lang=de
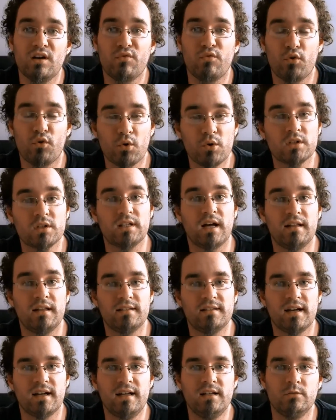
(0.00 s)
der
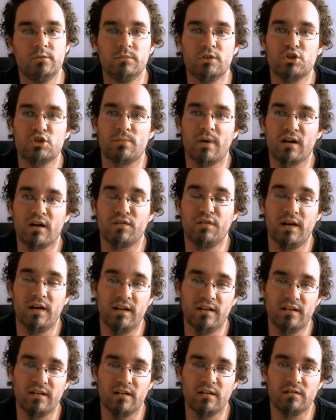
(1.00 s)
Fruchtanteil im Geschmack
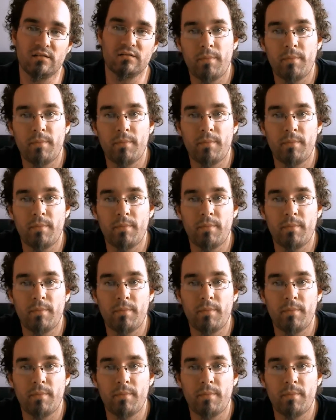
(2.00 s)
verändern.